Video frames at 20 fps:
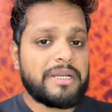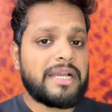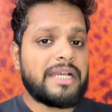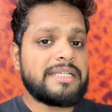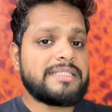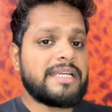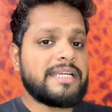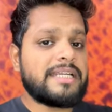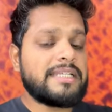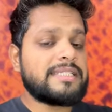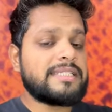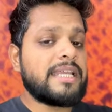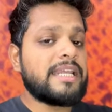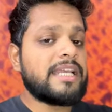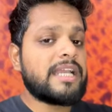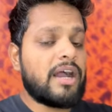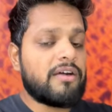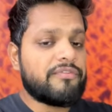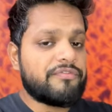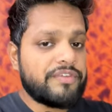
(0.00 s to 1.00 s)
पर गाइस ये डिजाइन
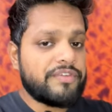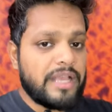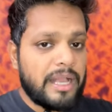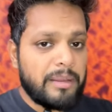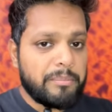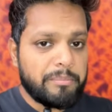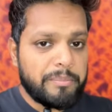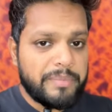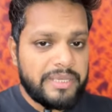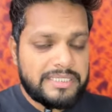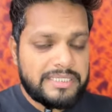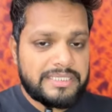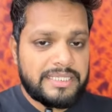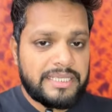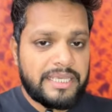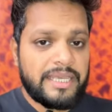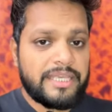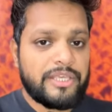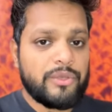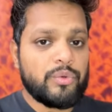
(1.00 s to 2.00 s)
काफी
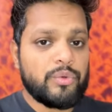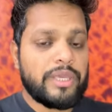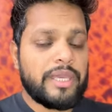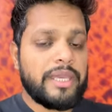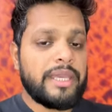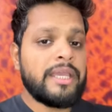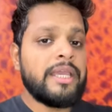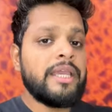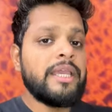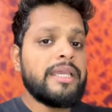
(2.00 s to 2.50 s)
अमेजिंग है क्योंकि